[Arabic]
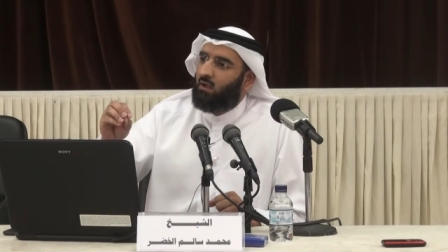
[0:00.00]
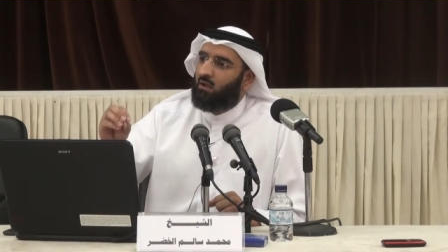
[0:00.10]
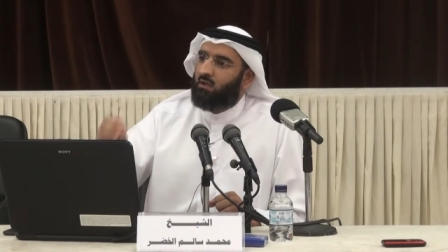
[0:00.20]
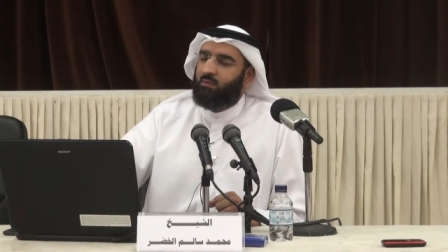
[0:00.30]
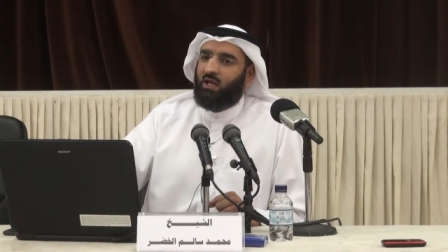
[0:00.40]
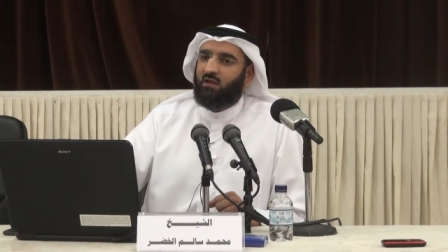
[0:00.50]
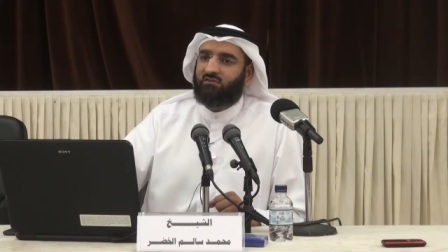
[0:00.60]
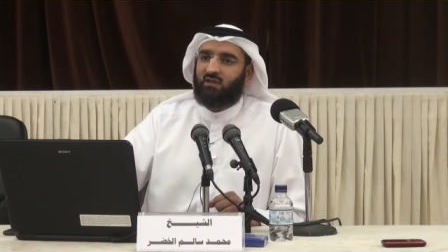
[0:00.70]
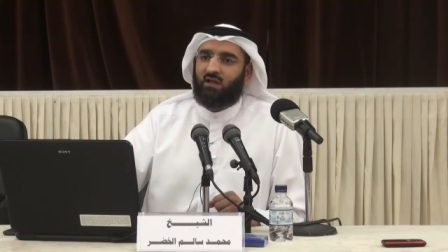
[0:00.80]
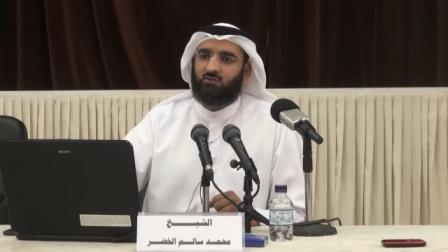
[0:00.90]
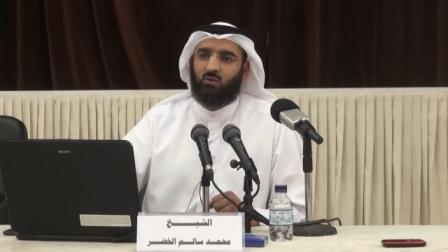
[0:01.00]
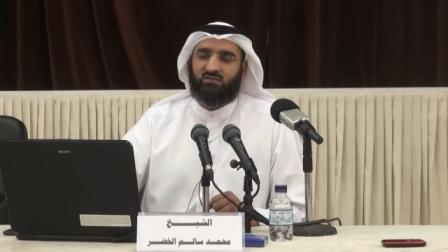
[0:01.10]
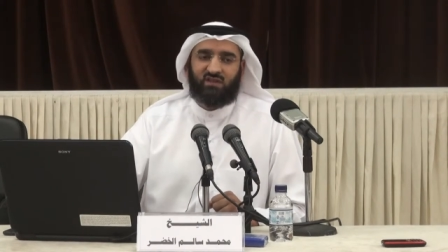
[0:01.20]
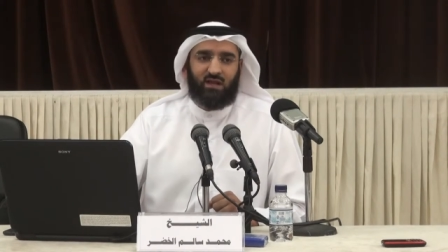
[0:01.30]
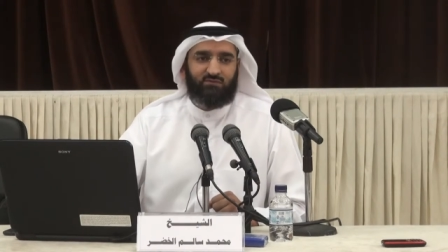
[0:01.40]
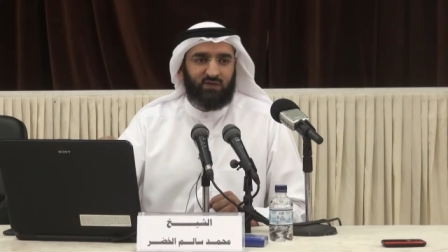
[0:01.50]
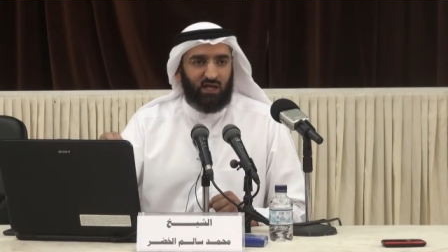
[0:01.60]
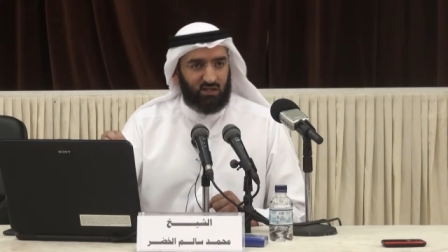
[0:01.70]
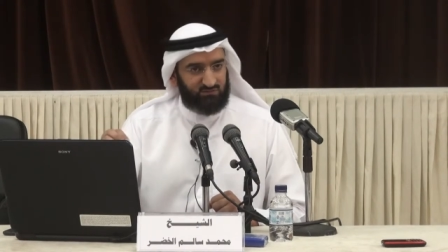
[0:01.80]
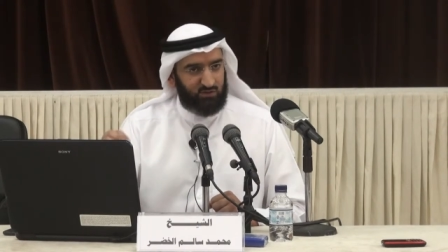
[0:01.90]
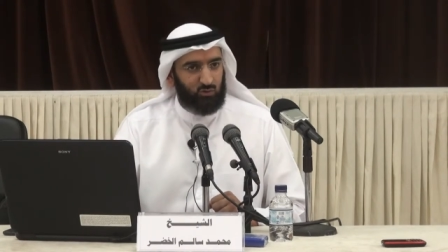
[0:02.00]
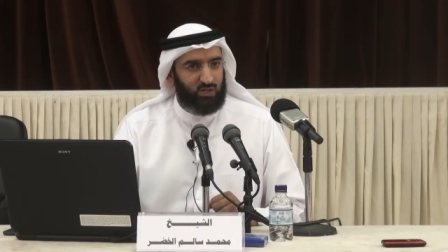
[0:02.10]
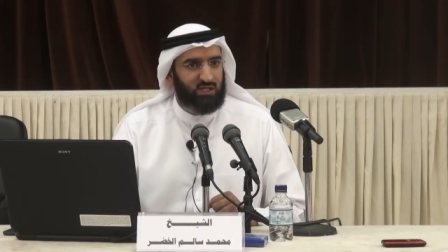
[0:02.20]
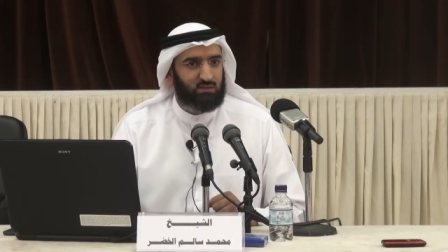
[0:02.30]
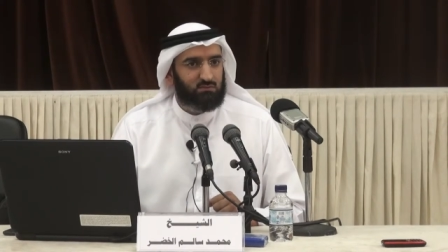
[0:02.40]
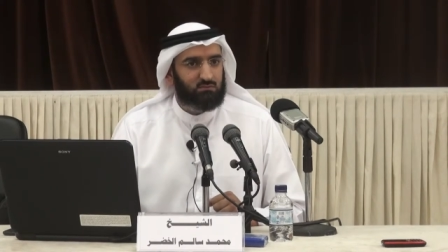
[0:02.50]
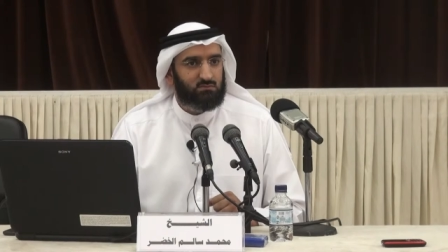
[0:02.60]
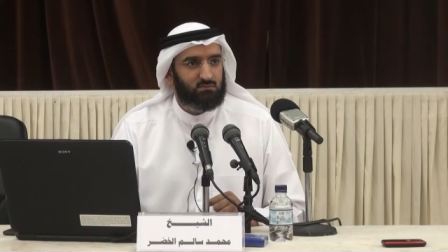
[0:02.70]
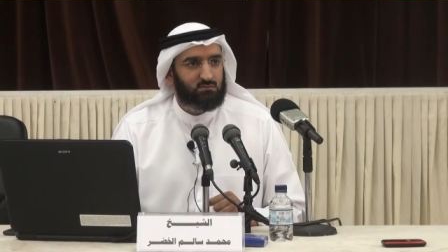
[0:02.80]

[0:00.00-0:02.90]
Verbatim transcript: النبي عليه الصلاة والسلام في في حنين